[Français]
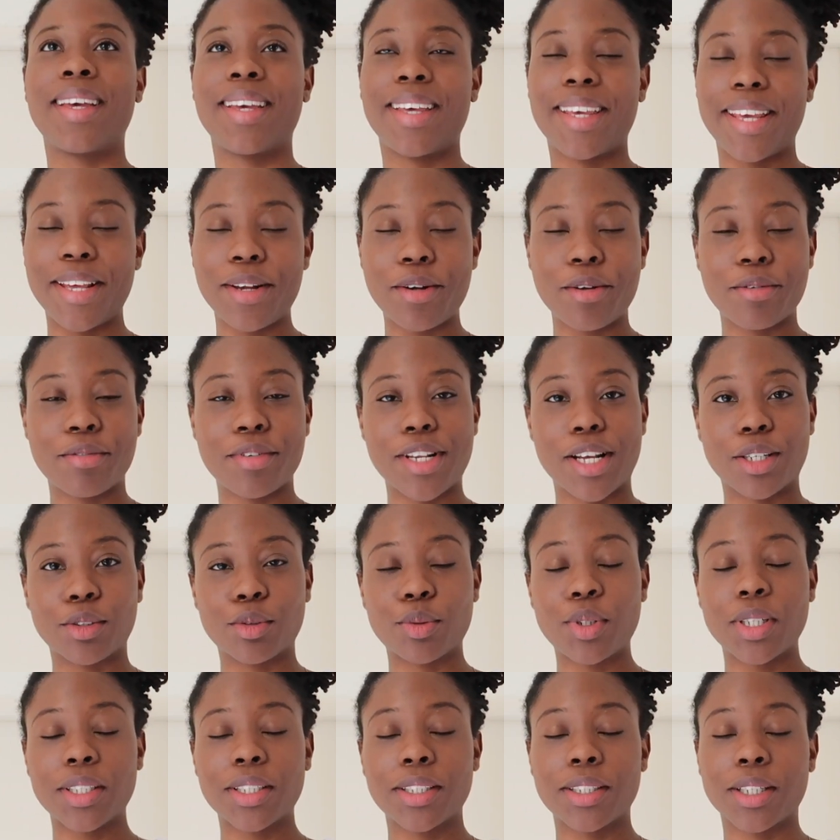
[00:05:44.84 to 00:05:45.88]
Et le
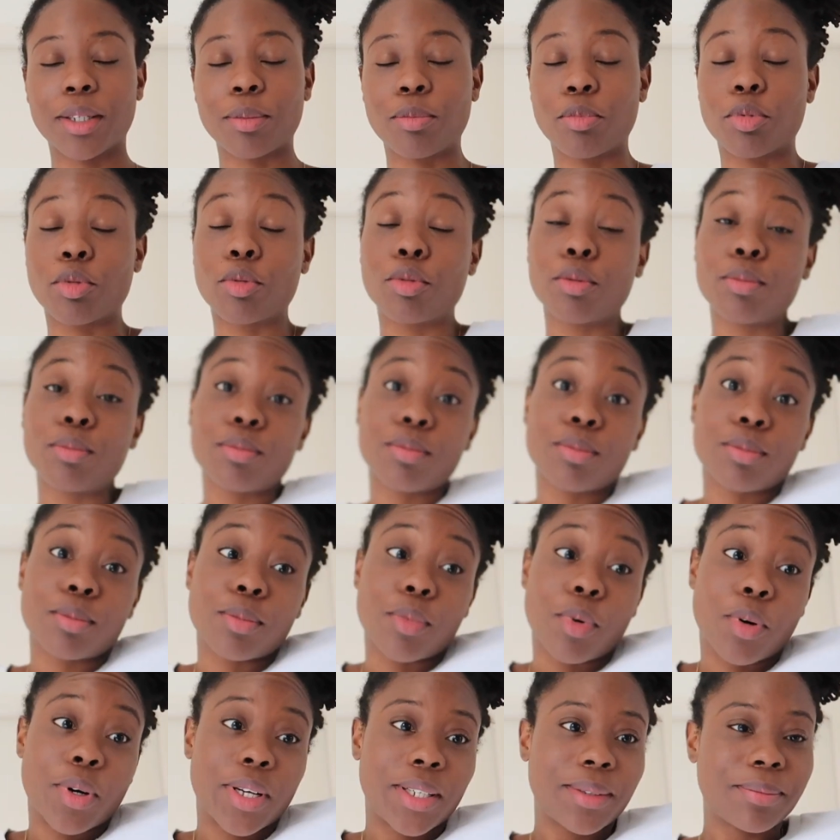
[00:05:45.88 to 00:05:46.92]
villageois qui répond
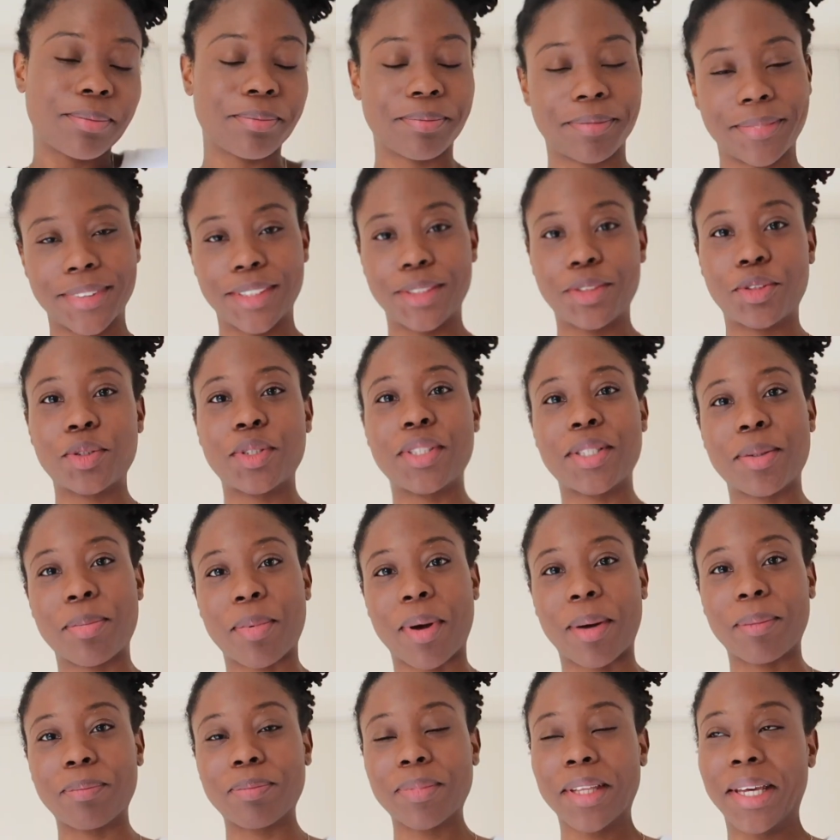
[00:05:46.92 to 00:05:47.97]
moi je sais
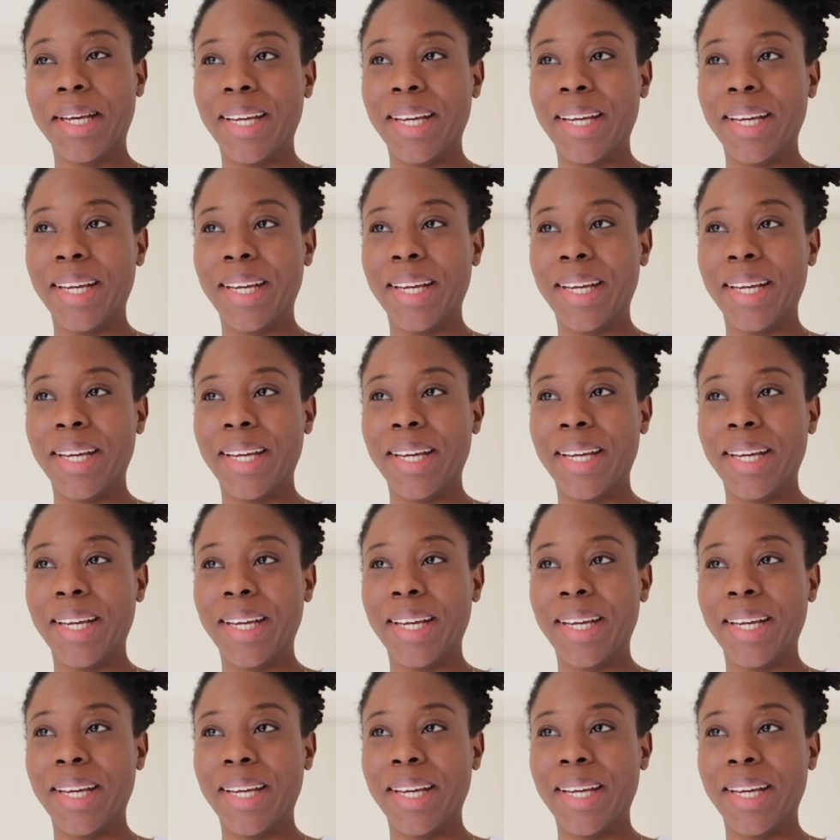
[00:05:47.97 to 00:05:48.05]
pas.